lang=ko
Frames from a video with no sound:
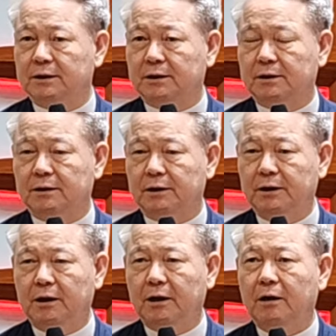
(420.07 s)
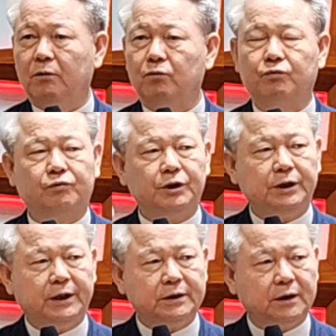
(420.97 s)
일들이
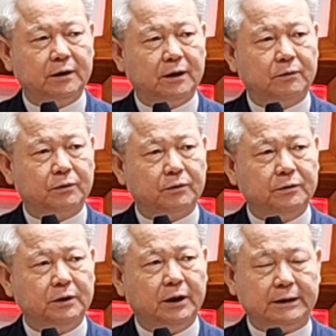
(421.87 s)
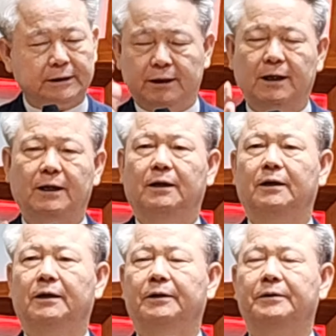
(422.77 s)
우리의 생각으로는 이해가 안
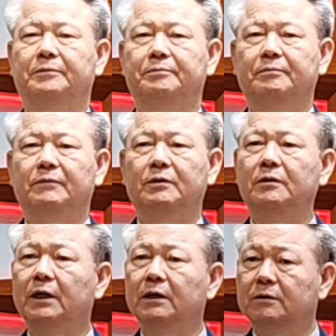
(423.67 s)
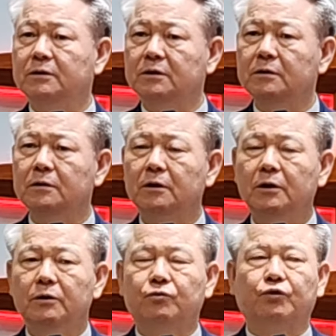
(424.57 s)
가요. 그러나 그것은
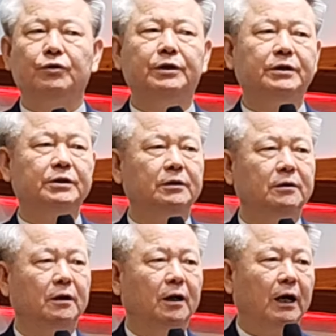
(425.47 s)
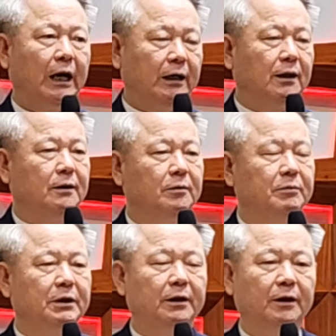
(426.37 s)
주인이신
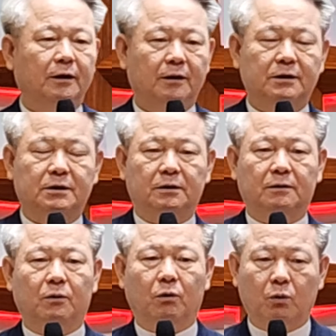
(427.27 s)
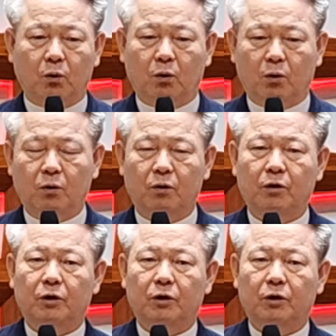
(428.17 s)
하나님이 하시는 거고